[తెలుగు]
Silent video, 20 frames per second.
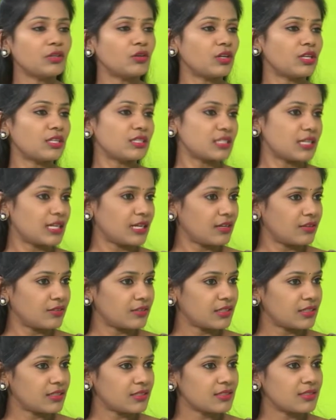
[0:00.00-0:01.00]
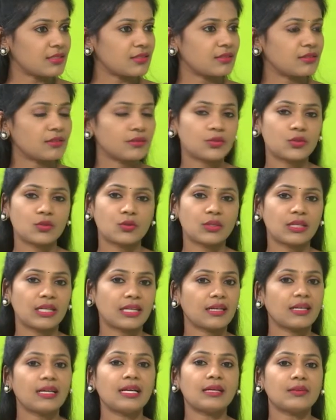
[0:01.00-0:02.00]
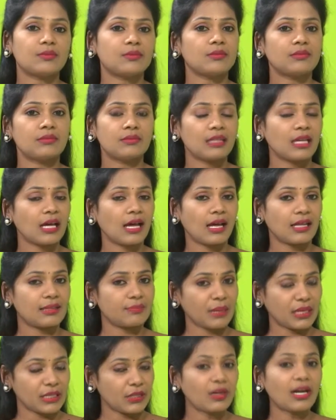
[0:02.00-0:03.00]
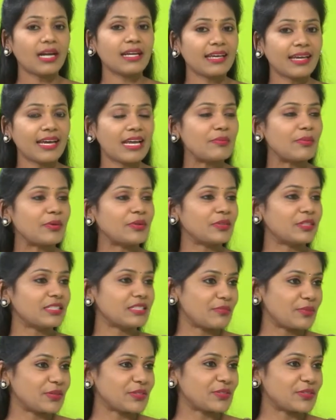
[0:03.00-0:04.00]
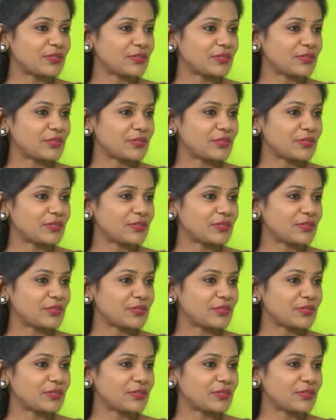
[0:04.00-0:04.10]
కొలెస్ట్రాల్ లెవెల్స్ సో ఈ రకంగా ప్రతి ఒక్కరికి వెళ్ళిపోతుందని చెప్పొచ్చు